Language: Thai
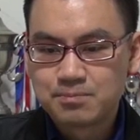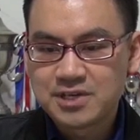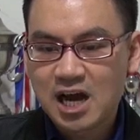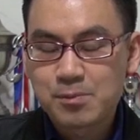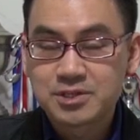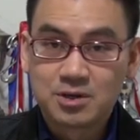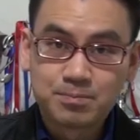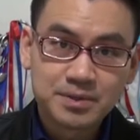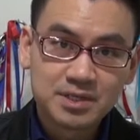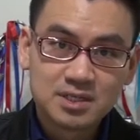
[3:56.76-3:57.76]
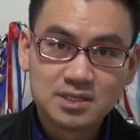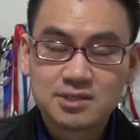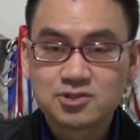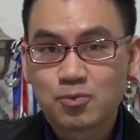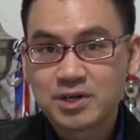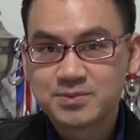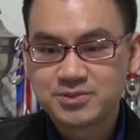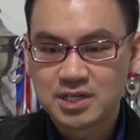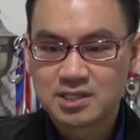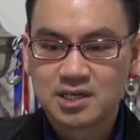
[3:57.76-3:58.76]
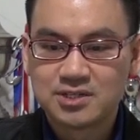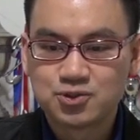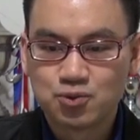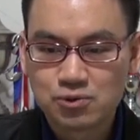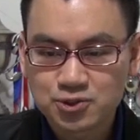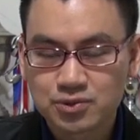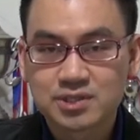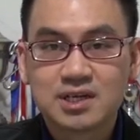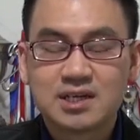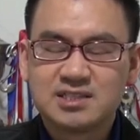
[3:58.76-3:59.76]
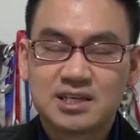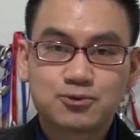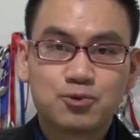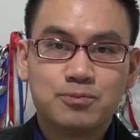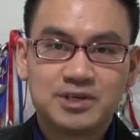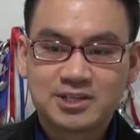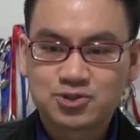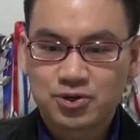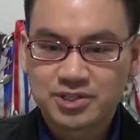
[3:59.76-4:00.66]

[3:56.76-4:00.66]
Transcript: ยาวไปถึงปี 2017 เลยสูงสุดในกลุ่มอิเล็กทรอ